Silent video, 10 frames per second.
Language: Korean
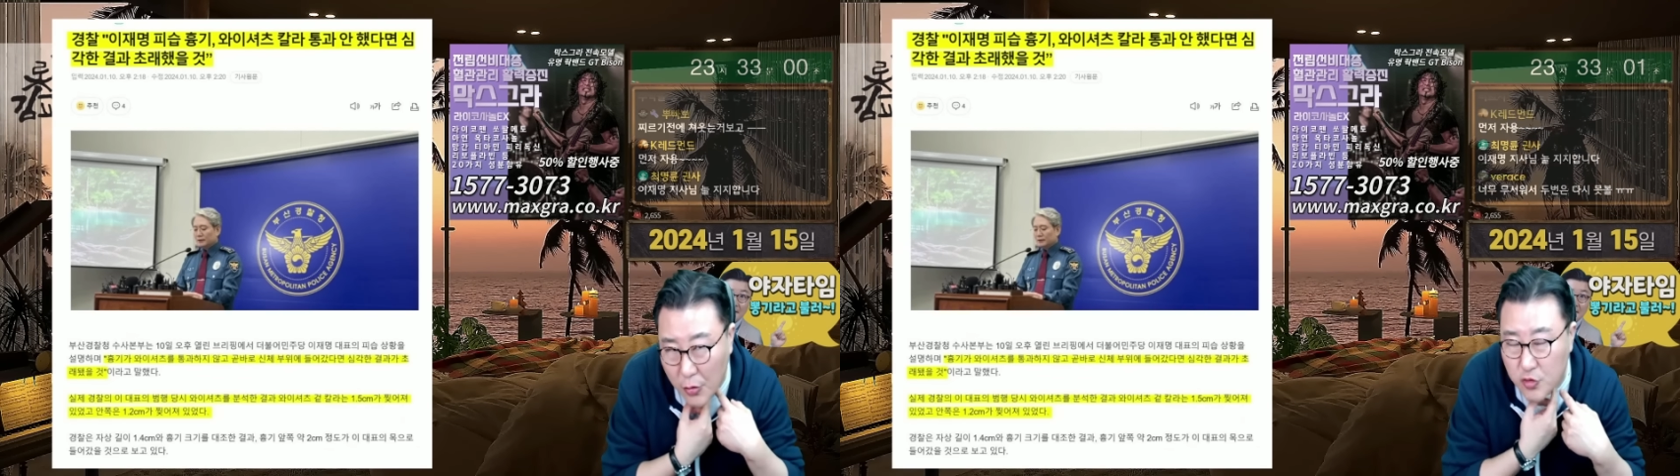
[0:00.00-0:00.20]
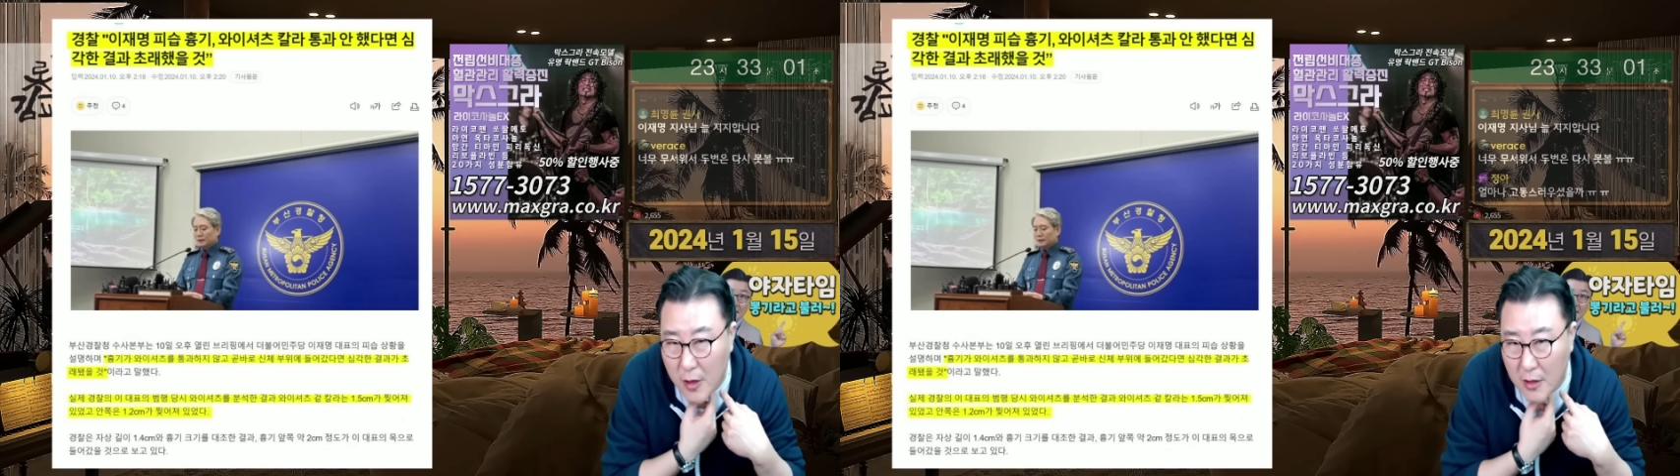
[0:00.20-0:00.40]

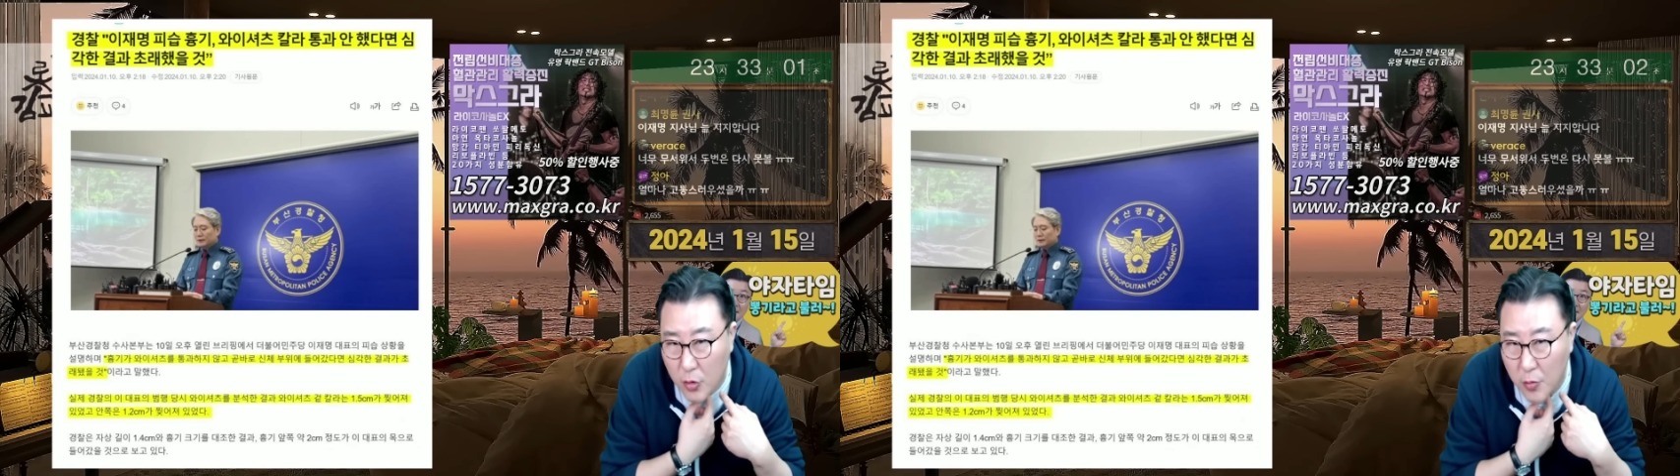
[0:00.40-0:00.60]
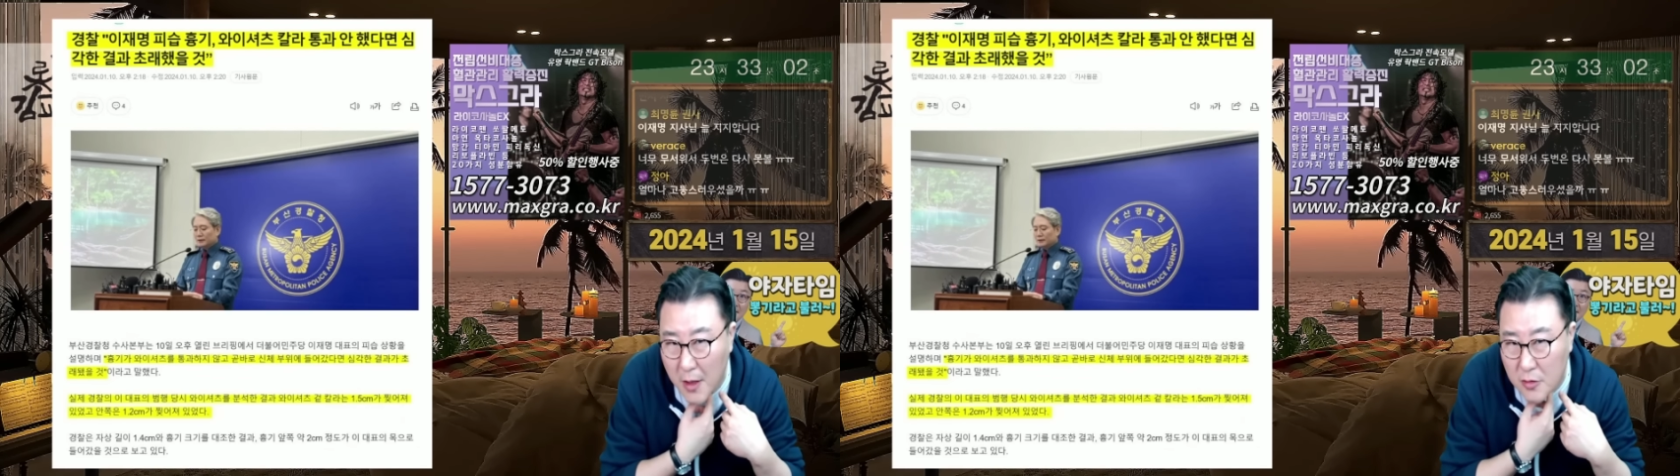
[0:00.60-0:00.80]
중요한
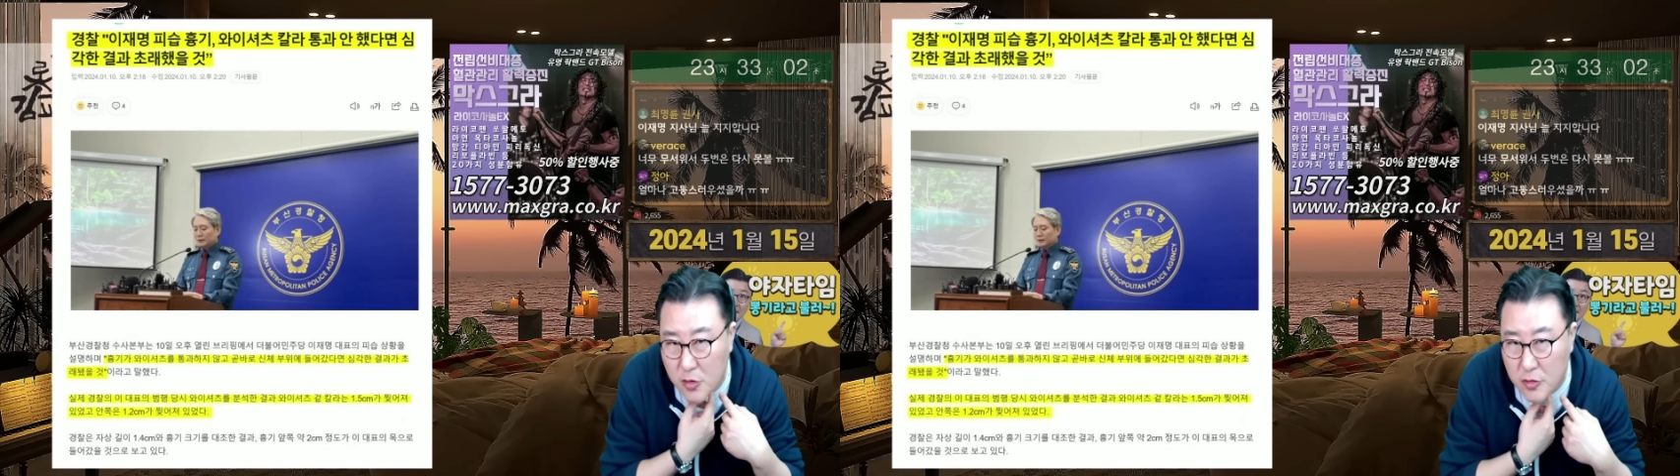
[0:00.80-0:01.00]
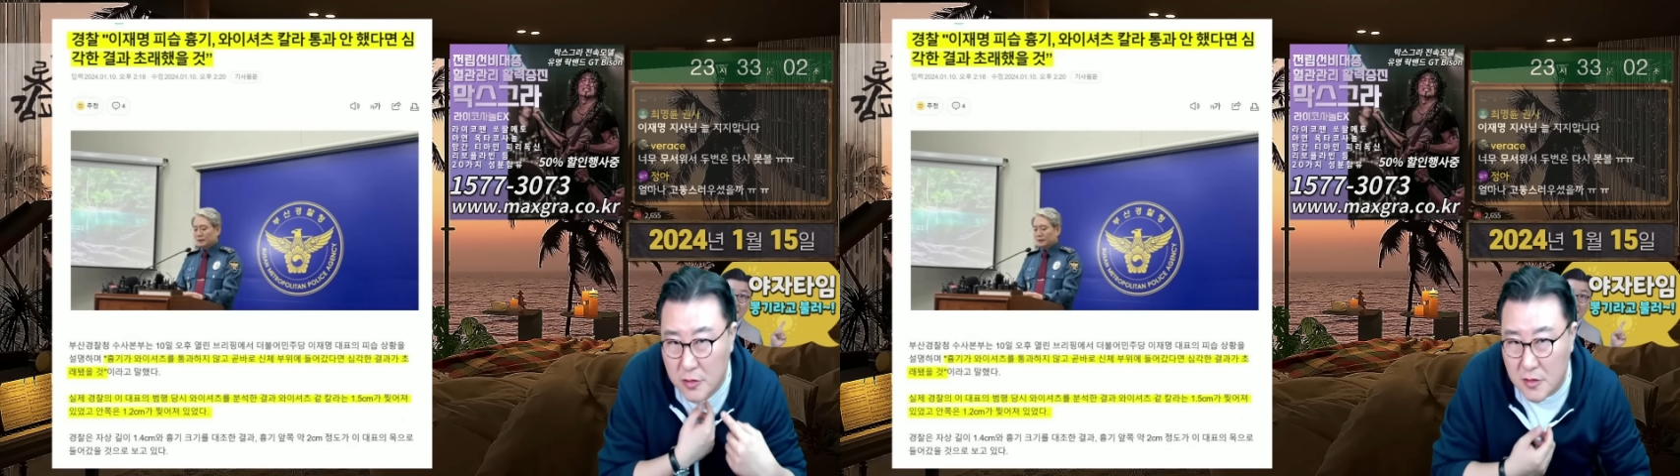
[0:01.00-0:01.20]
동맥
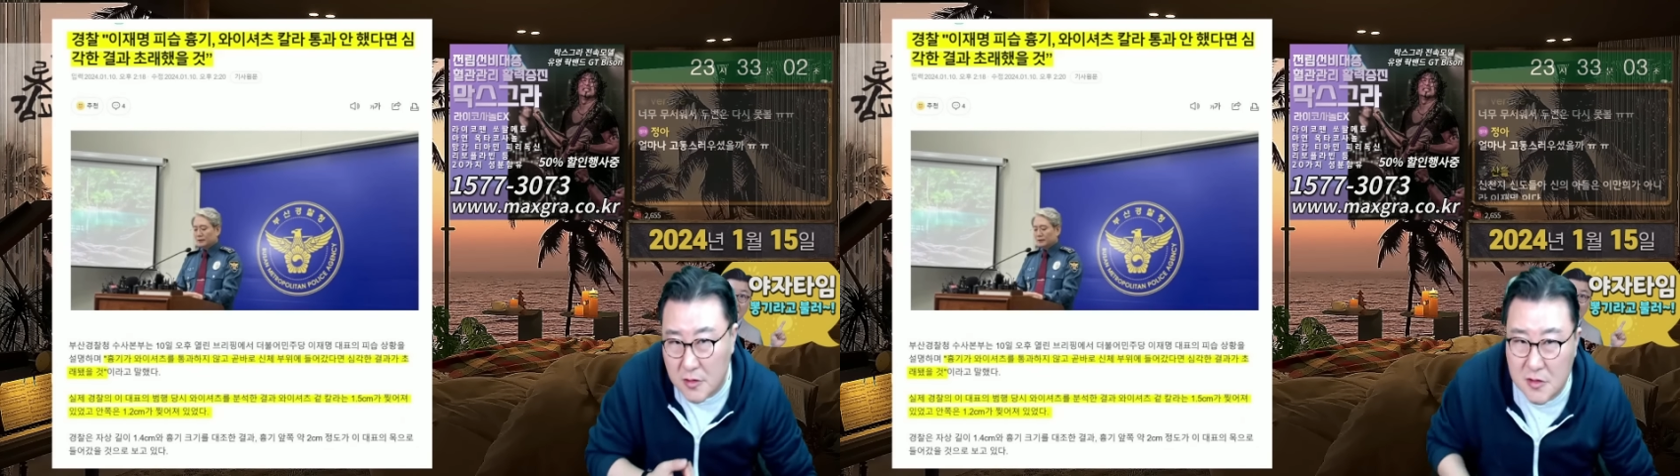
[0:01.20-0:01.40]
쪽은